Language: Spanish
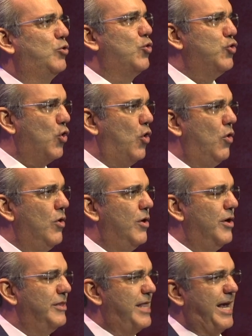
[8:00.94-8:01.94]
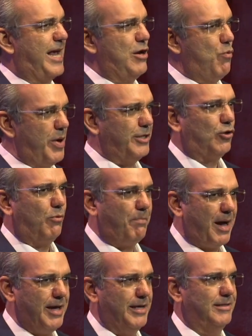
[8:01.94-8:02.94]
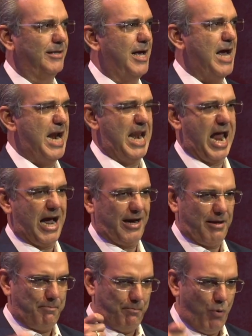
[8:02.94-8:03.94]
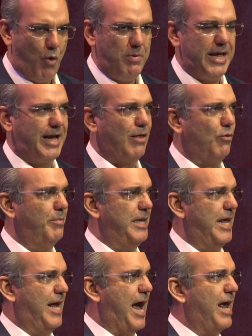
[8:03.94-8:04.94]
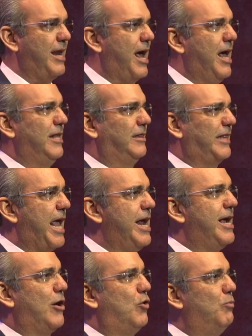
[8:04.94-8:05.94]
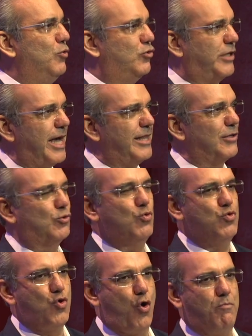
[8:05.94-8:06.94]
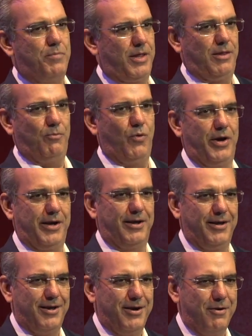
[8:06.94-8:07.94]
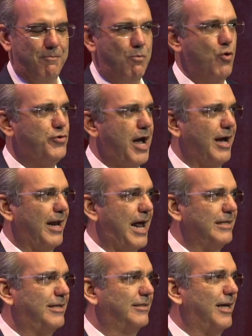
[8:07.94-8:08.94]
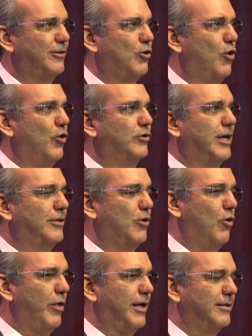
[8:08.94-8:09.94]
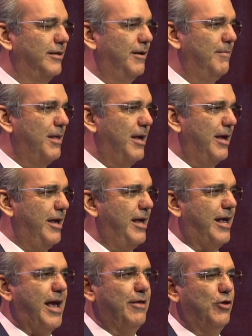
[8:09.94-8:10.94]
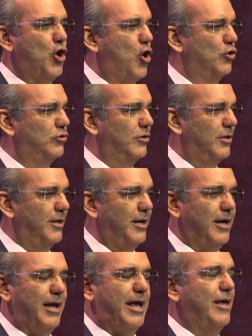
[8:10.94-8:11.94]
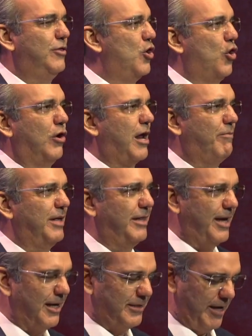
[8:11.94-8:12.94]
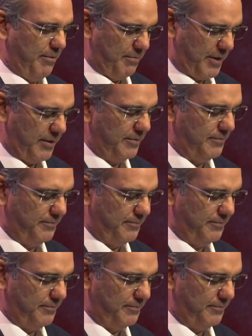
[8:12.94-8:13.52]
yo de que nuestro país, la República Dominicana, tenga como ustedes un nombre de mujer. Muchas gracias a todos y a todas y que Dios, que Dios las bendiga siempre.